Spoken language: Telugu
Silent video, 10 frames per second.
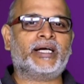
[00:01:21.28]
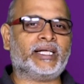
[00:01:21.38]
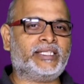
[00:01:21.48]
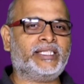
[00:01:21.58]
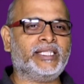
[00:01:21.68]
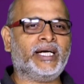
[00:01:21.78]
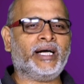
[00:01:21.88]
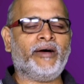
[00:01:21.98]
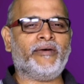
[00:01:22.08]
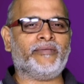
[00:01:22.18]

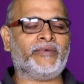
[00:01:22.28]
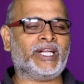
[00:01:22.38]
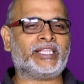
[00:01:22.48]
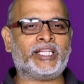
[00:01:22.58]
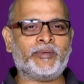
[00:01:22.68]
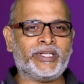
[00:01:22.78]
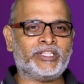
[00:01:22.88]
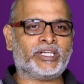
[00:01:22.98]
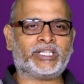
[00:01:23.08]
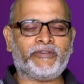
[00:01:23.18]
ఖచ్చితంగా వీళ్ళిద్దరి
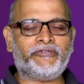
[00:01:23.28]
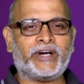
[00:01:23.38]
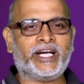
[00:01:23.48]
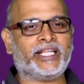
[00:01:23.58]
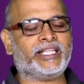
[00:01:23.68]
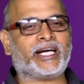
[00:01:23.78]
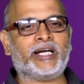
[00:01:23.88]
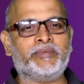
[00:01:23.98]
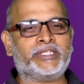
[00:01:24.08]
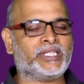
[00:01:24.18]
మధ్యలో టఫ్ ఫైట్ అయితే
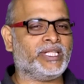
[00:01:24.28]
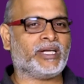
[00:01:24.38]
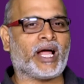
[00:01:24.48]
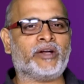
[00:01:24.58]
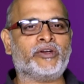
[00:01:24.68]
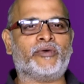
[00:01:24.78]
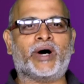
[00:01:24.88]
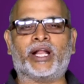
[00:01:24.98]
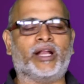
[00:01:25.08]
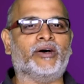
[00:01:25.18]
కనిపిస్తుంది రానున్న
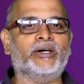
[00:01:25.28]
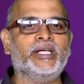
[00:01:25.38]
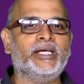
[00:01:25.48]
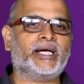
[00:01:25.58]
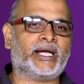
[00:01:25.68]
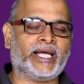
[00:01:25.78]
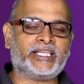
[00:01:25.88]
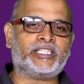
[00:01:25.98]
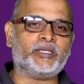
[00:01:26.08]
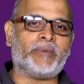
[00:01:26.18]
వారాల్లో ఇక
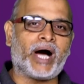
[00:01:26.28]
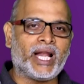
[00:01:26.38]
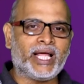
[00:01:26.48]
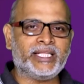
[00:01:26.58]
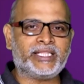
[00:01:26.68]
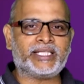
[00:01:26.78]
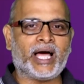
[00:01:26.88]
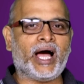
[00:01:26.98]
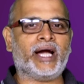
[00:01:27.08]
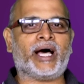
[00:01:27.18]
నెక్స్ట్ బాలాదిత్య
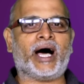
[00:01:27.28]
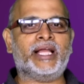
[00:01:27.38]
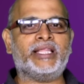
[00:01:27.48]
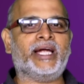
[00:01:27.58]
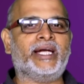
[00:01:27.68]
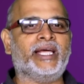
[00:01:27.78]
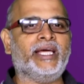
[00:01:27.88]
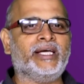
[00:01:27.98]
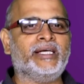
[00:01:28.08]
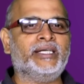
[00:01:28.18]
అండ్ ఆదిరెడ్డి
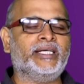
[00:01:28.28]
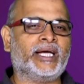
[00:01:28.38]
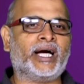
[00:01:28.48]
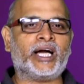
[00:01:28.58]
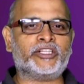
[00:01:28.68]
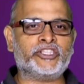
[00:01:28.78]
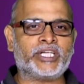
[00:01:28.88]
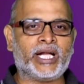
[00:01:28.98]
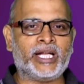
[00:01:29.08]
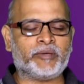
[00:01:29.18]
ఇంకా అర్జున్
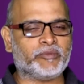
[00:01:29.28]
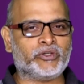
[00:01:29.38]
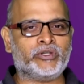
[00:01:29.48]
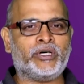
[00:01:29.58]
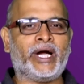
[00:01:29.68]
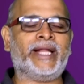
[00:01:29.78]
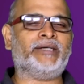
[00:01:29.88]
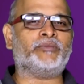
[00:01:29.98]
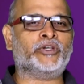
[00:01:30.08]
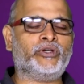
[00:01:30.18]
కళ్యాణ్ ముగ్గురుగానే
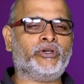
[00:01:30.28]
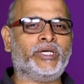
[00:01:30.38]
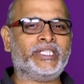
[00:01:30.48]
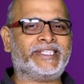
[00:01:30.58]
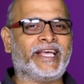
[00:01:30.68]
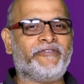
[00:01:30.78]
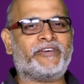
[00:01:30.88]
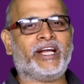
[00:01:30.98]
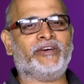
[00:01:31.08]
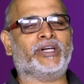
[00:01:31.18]
ముగ్గురు కూడా
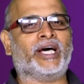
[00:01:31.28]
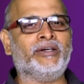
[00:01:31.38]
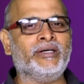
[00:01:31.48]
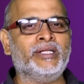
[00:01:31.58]
సేఫ్గానే ఉన్నారు